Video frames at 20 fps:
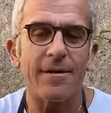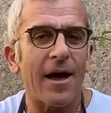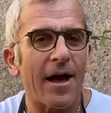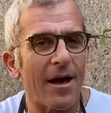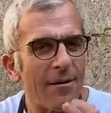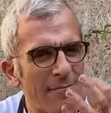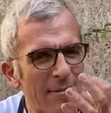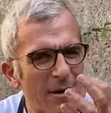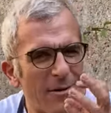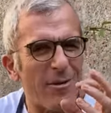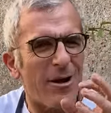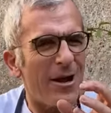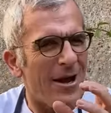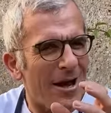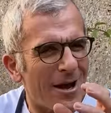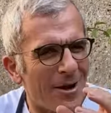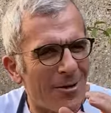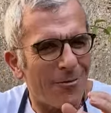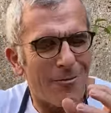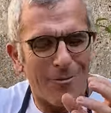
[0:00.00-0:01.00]
A me
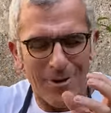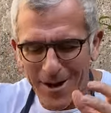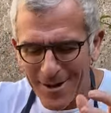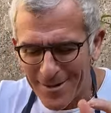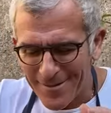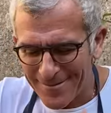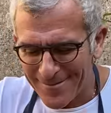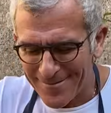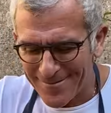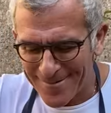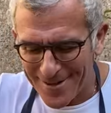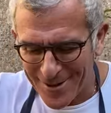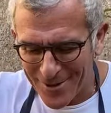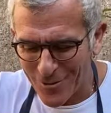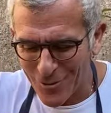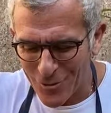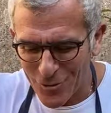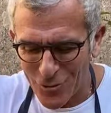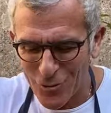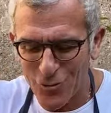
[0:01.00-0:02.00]
quell'acqua di
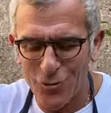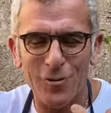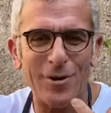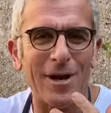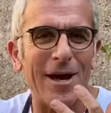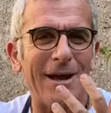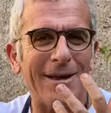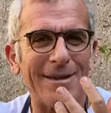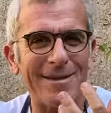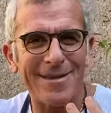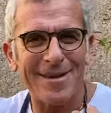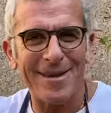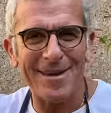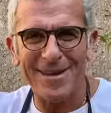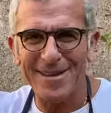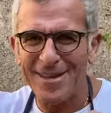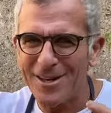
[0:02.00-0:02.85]
cottura dei,